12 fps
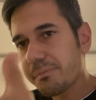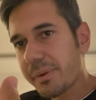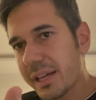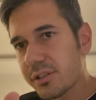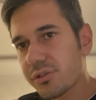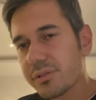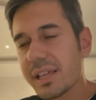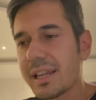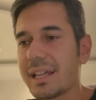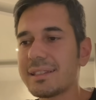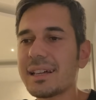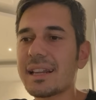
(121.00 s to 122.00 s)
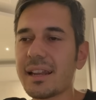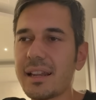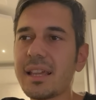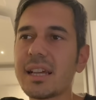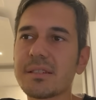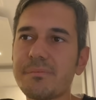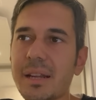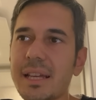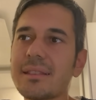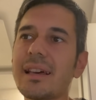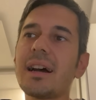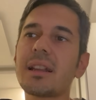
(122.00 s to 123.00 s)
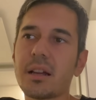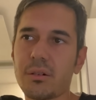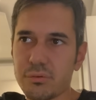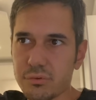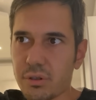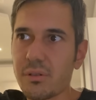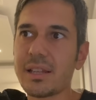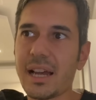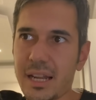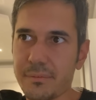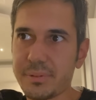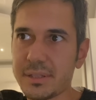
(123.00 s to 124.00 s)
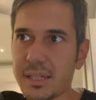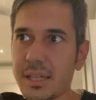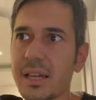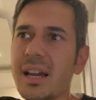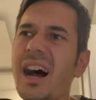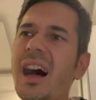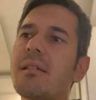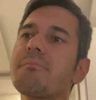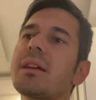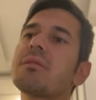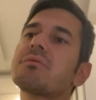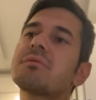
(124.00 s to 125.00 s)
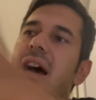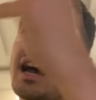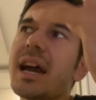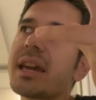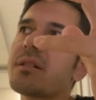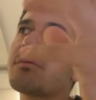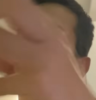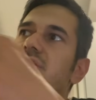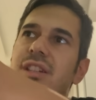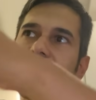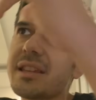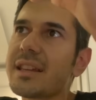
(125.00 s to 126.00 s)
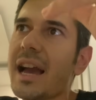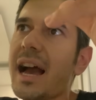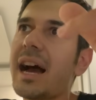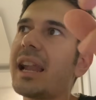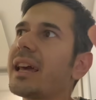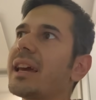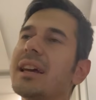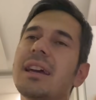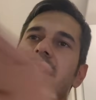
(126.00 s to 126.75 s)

peggio dell'andare lì a sbraitare contro gli arbitri, almeno dai un segnale,